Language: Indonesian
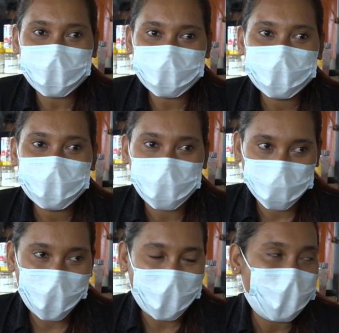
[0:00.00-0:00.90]
fatin
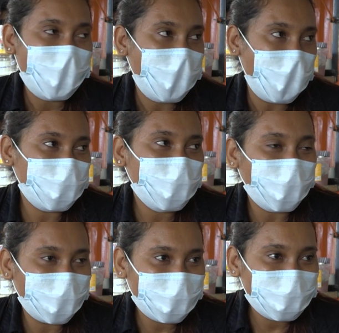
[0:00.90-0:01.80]
rua. Hane
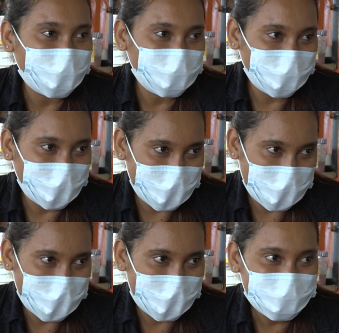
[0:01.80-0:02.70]
kolega tenona
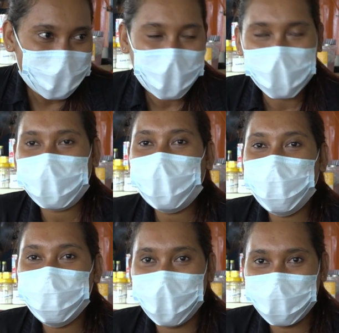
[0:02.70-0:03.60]
hahan
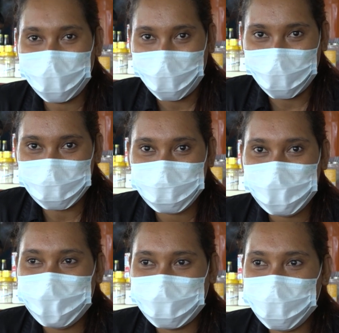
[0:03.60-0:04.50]
ho fan es.
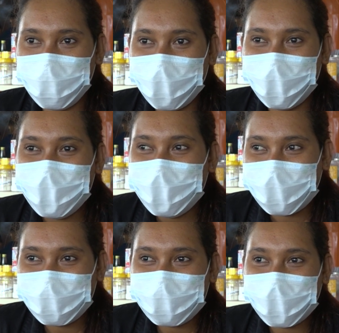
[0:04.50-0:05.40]
Tambah
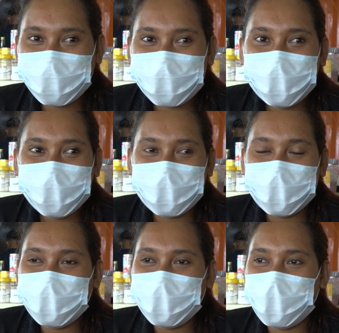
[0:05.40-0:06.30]
ita tengki
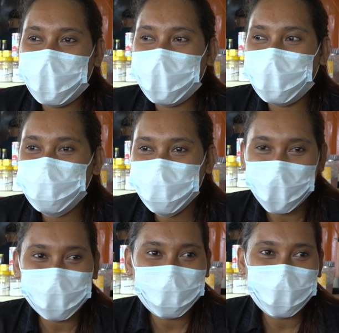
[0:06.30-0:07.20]

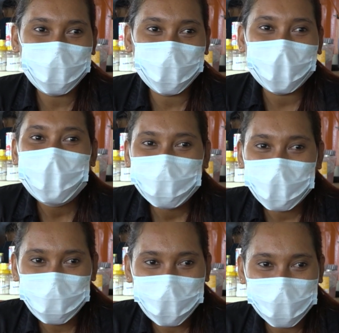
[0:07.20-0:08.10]
supporta malu eh mi
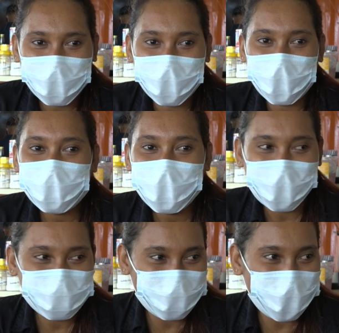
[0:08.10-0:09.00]
fan ha
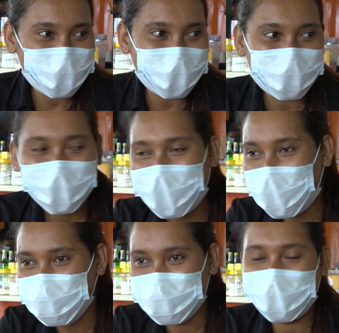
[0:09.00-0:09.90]
ha supporta nia
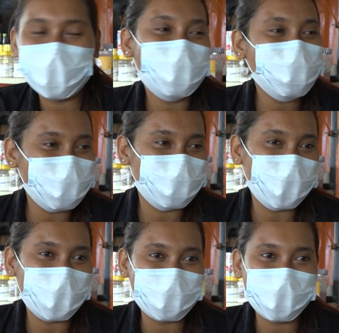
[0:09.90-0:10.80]
ha fan es ni
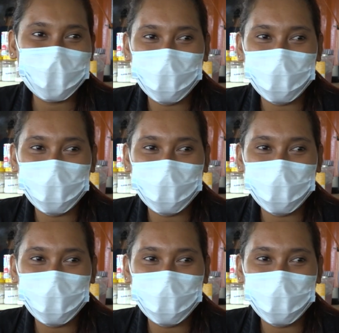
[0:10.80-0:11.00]
supporta jadi